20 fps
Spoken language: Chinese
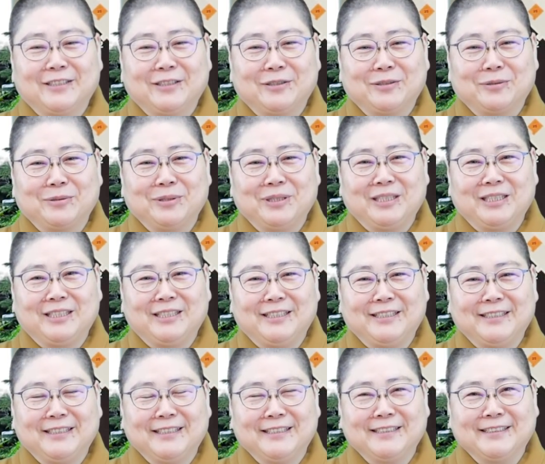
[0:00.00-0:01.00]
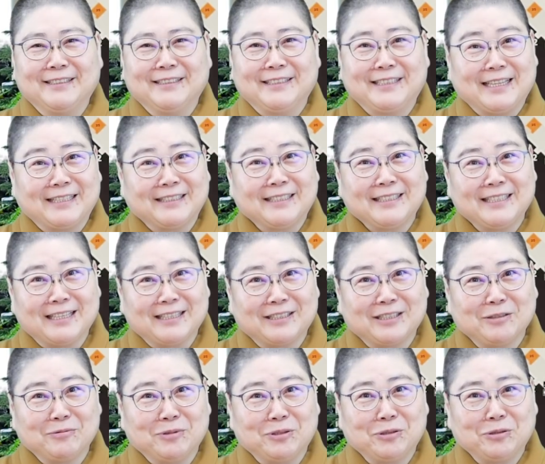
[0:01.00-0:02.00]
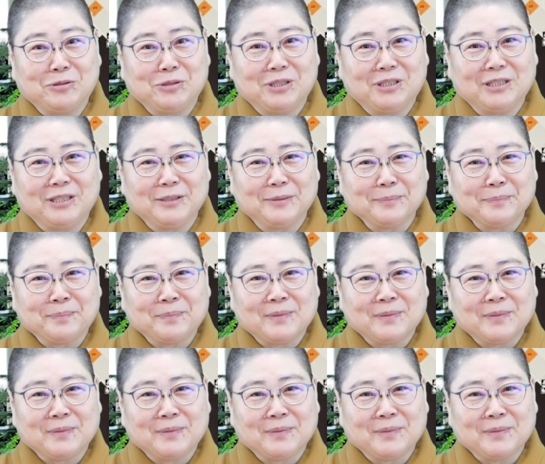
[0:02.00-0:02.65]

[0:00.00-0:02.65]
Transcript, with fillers: 所以呃，想着想着，我就觉得